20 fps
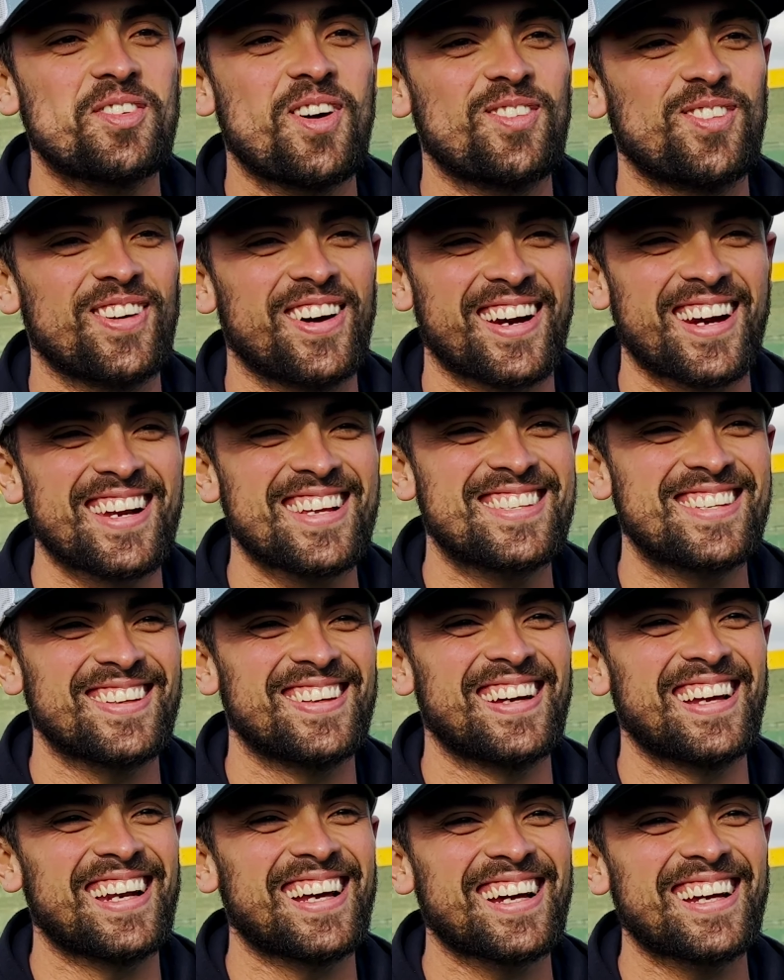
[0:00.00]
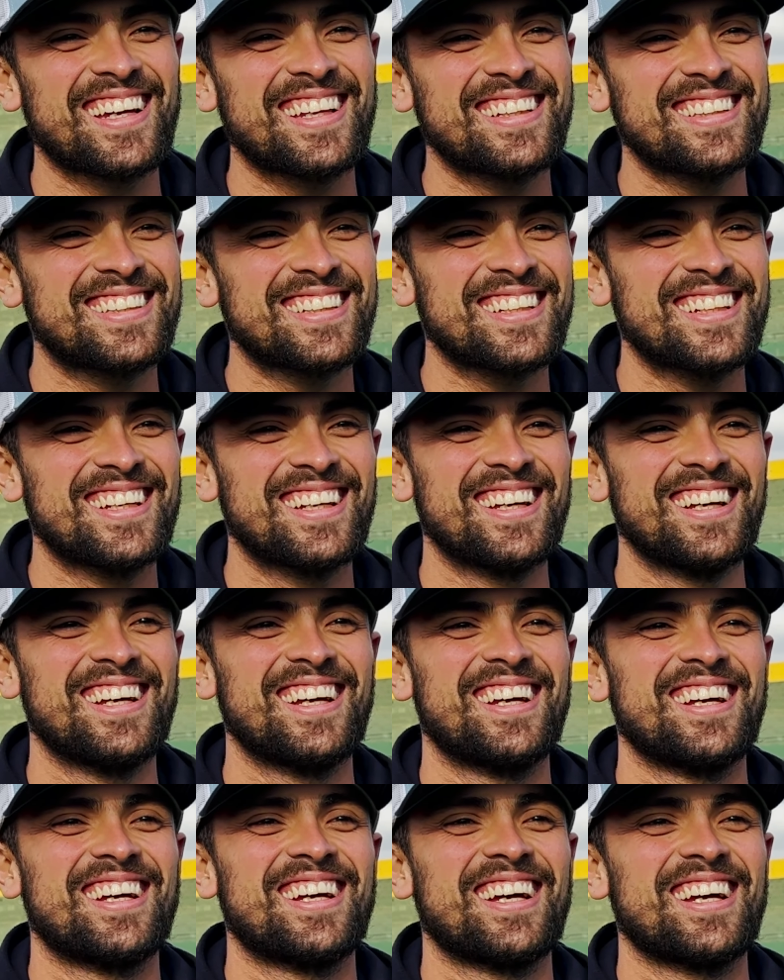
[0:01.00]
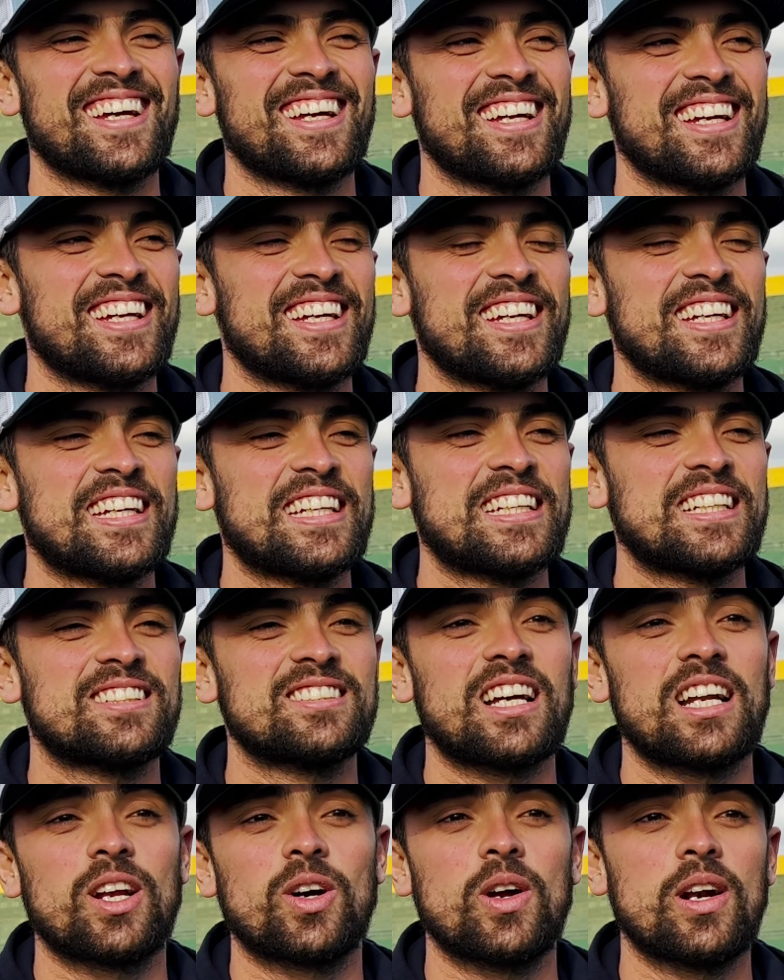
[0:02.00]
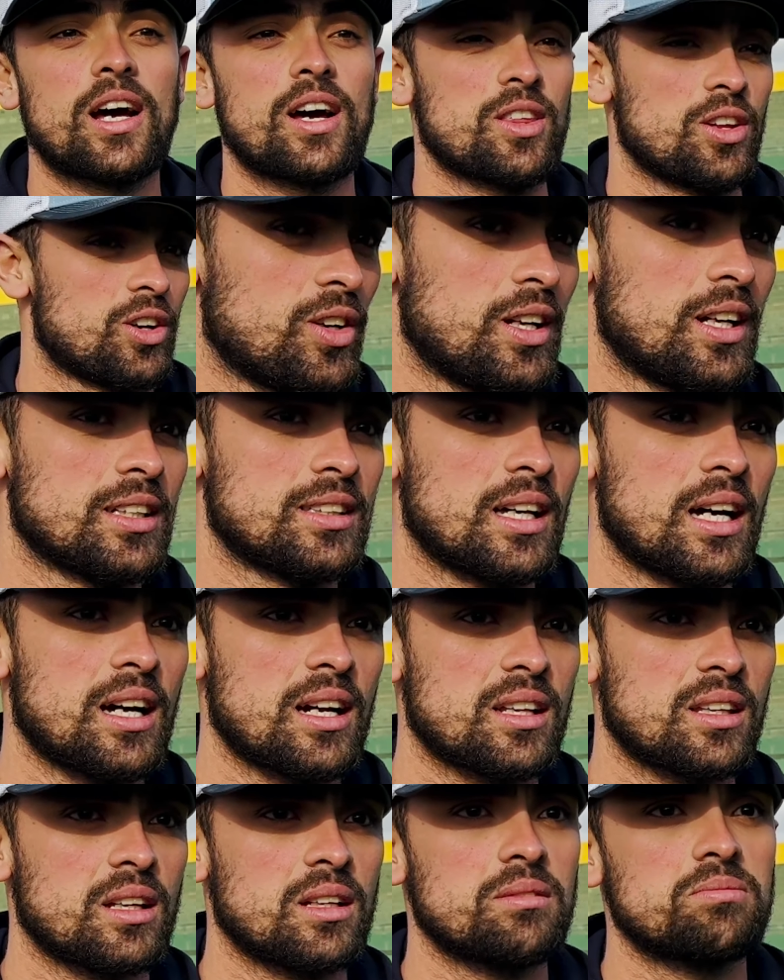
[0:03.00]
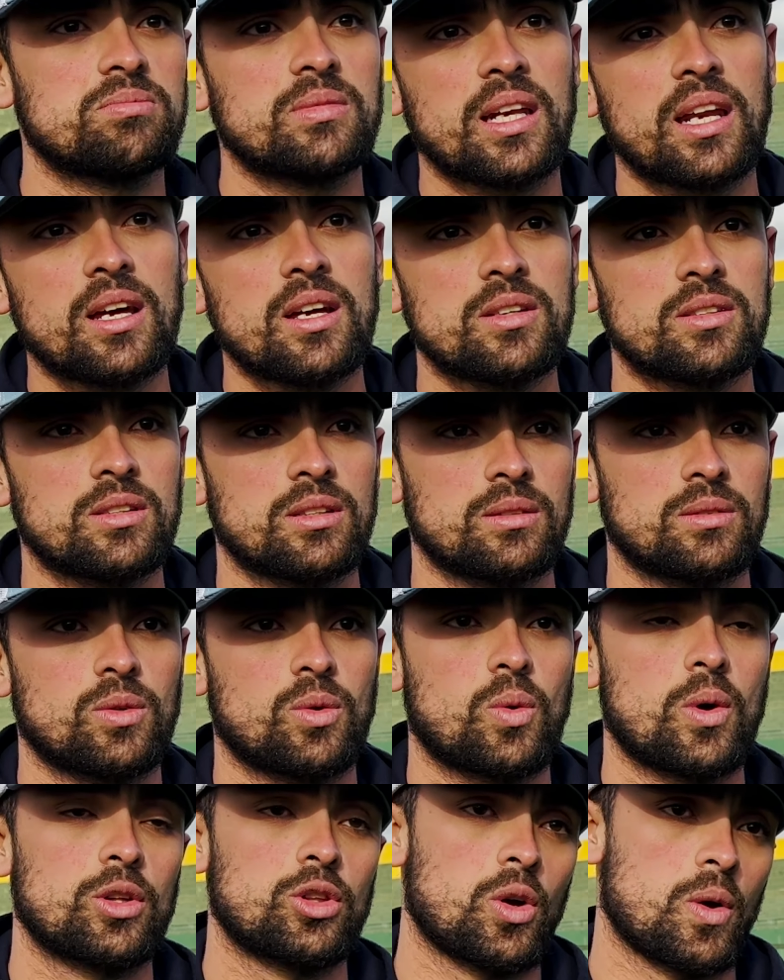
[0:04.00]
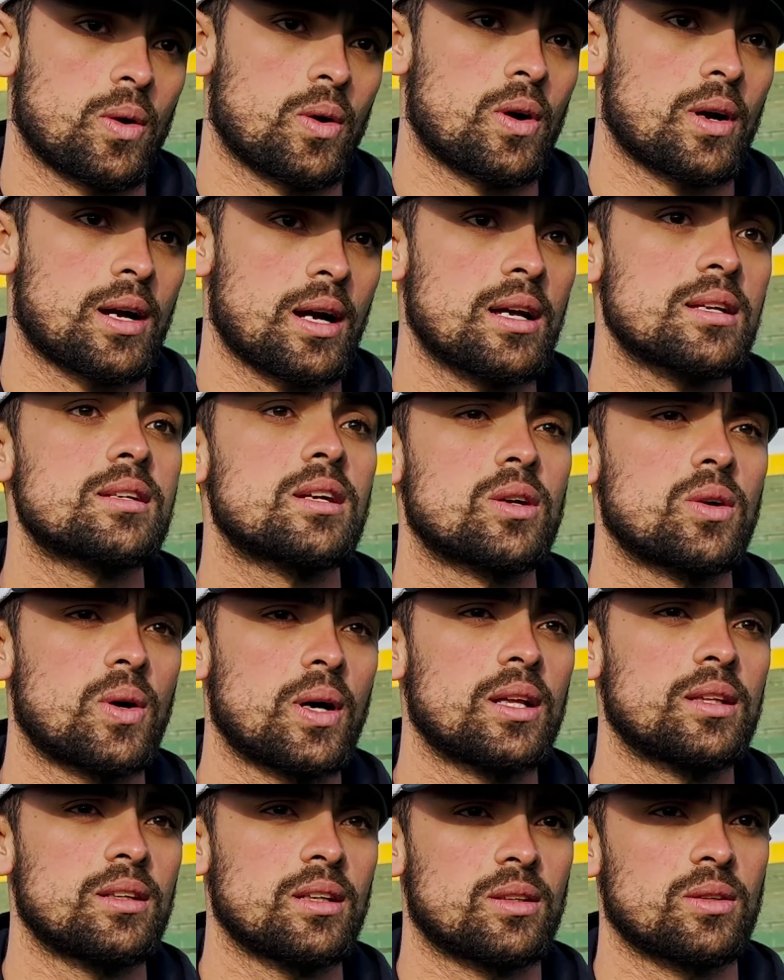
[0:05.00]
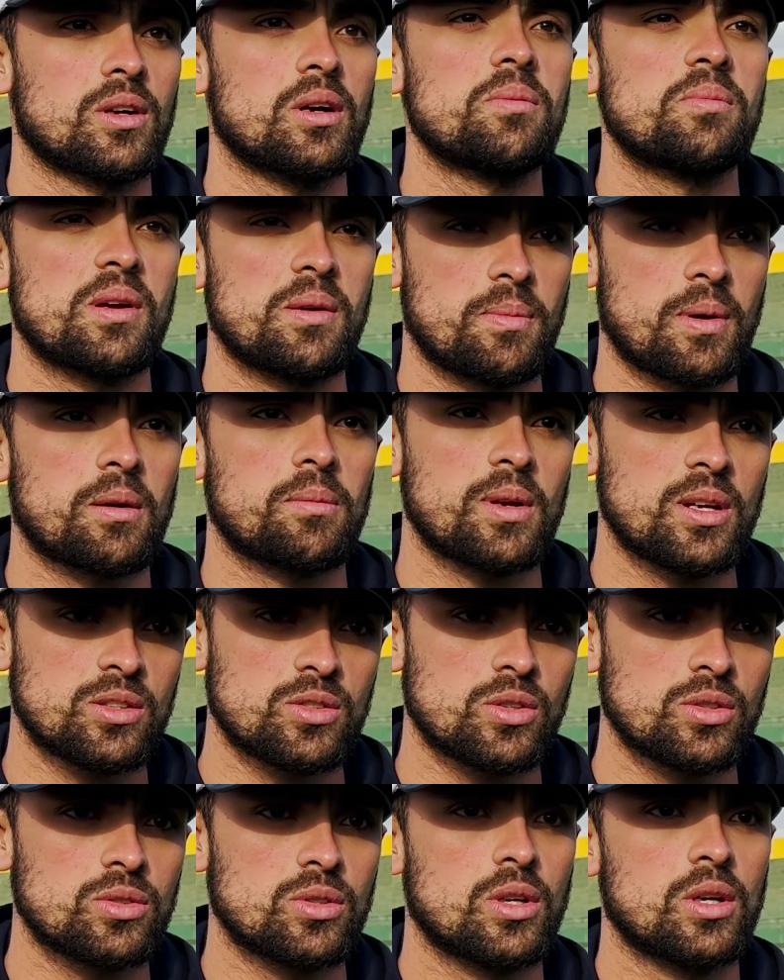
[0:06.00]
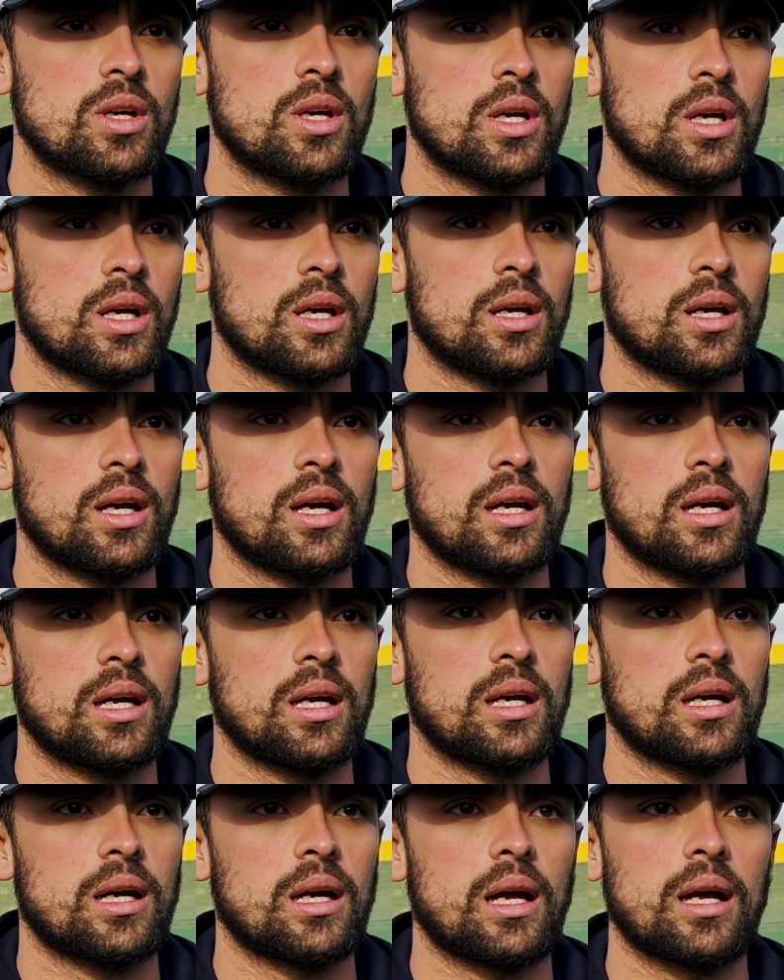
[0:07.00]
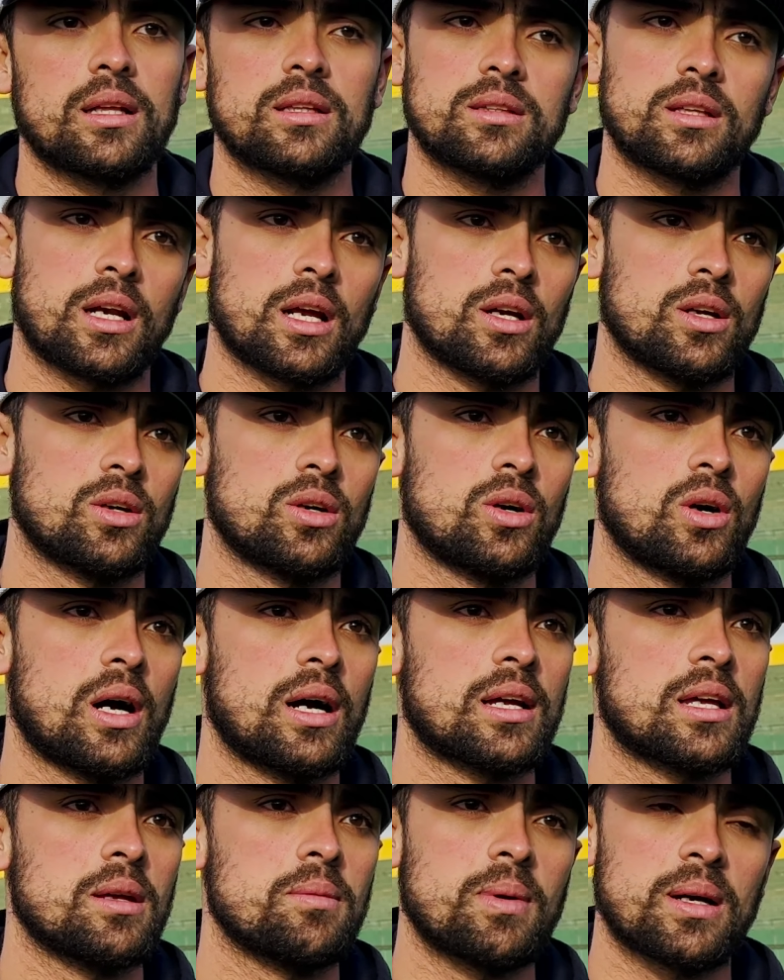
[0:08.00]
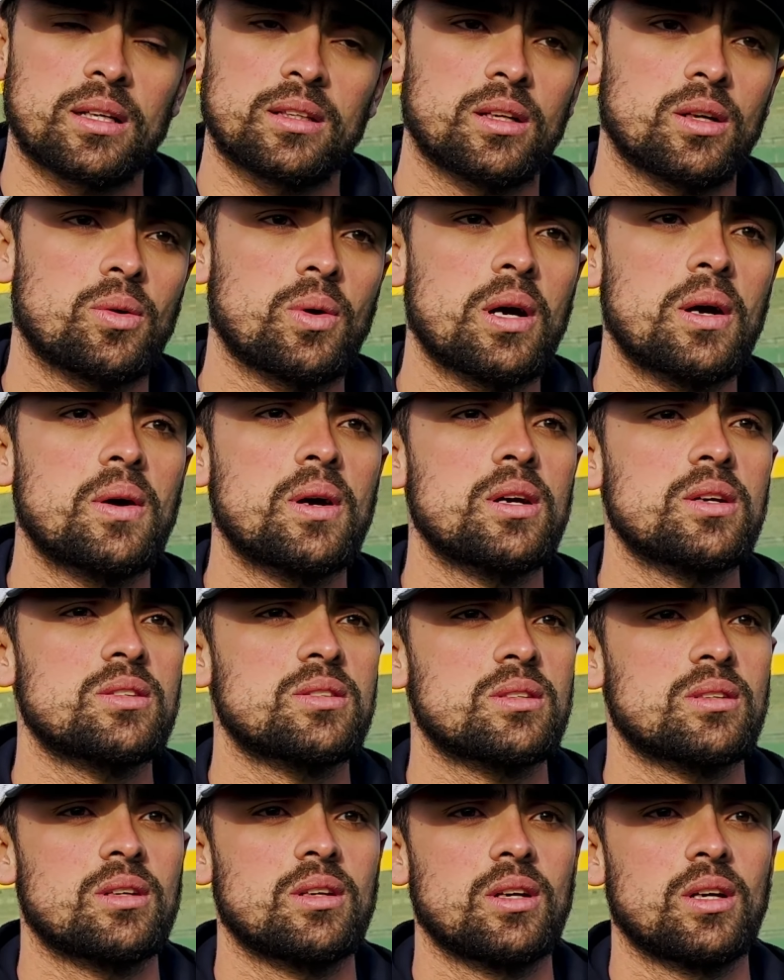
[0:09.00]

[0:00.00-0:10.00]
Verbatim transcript: para poder recibir a la gente eh, salgo a las de la tarde, 3. Cuando vengo a casa salgo antes, tengo que pedir permisos. Eh, entreno aquí martes y jueves.